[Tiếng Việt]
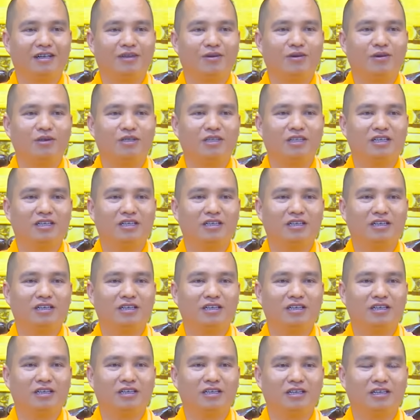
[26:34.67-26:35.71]
thôi
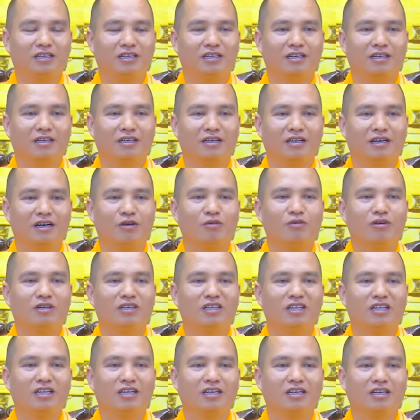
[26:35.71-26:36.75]
thì ông có
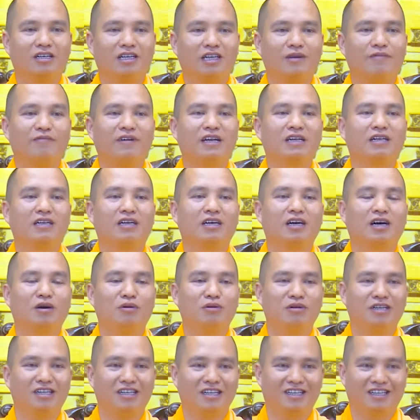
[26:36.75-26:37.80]
thể niệm Phật được
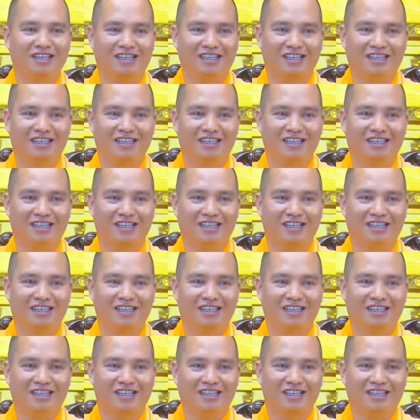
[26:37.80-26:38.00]
không?